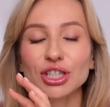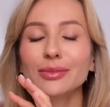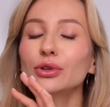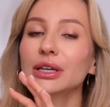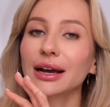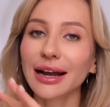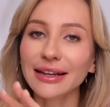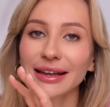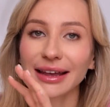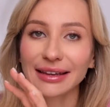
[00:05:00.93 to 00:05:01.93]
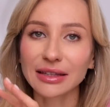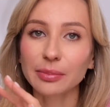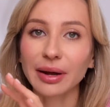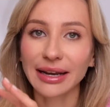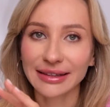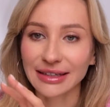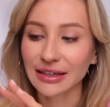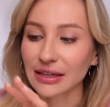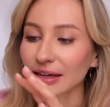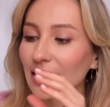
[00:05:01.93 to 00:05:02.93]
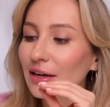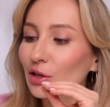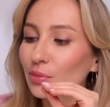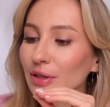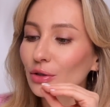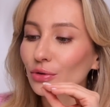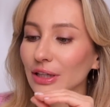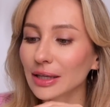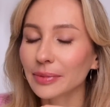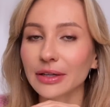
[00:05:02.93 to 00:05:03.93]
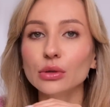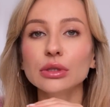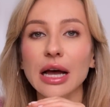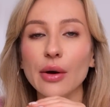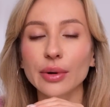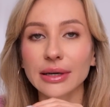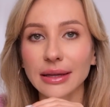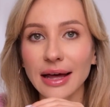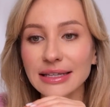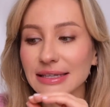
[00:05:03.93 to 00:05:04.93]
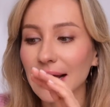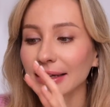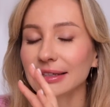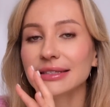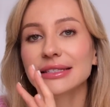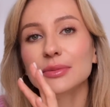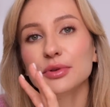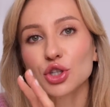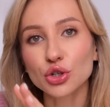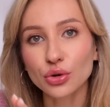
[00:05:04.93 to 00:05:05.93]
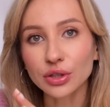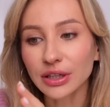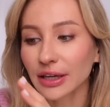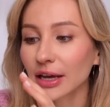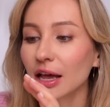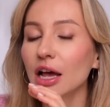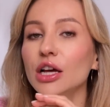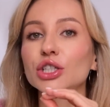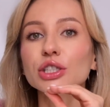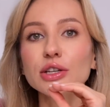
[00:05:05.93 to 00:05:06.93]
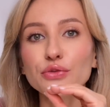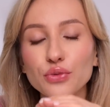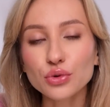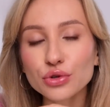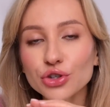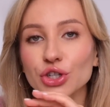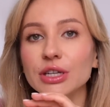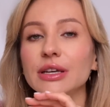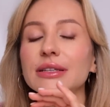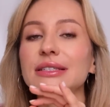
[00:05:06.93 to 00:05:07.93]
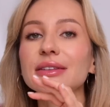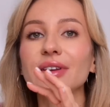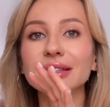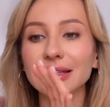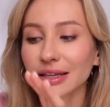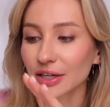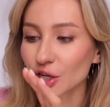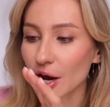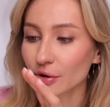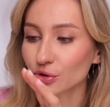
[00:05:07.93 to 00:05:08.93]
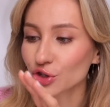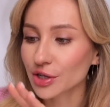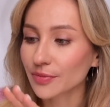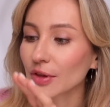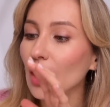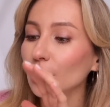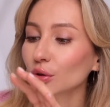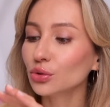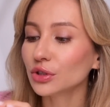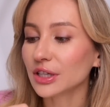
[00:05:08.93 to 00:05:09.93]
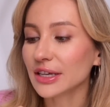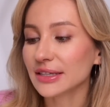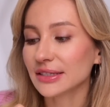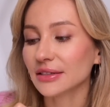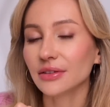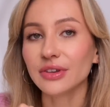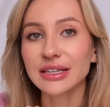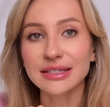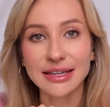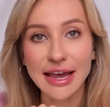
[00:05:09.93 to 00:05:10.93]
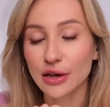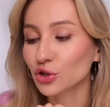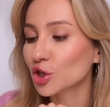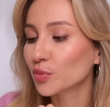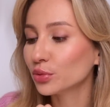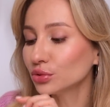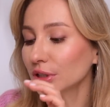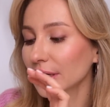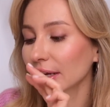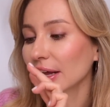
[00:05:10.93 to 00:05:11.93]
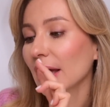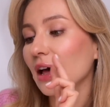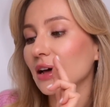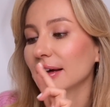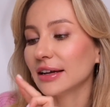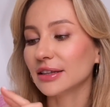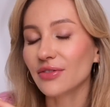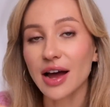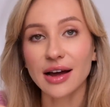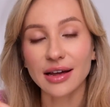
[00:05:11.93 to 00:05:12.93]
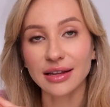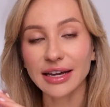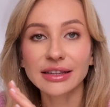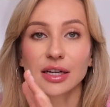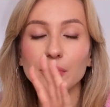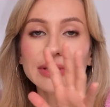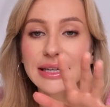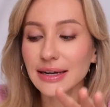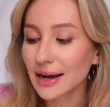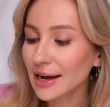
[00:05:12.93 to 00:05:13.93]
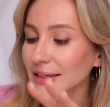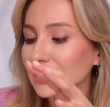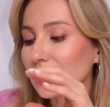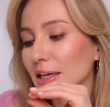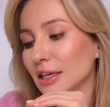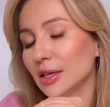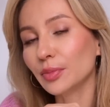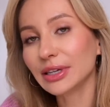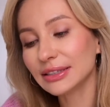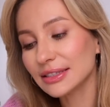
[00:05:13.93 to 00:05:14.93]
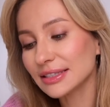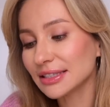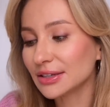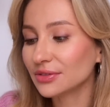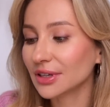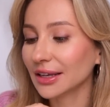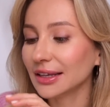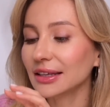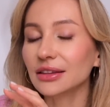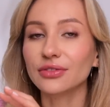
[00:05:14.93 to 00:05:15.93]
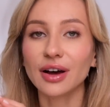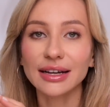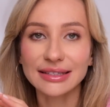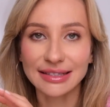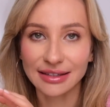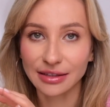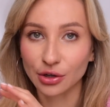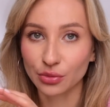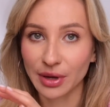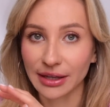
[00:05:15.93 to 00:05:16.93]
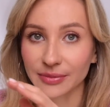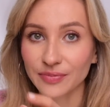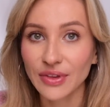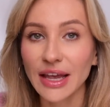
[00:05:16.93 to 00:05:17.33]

Чем уникальна эта палетка? Как и любые другие продукты Hourglass, они запеченные шлифующие, светоотражающие. Тут есть две сияющие пудры, а, два хайлайтера поделикатнее и поинтенсивнее и два оттенка румян.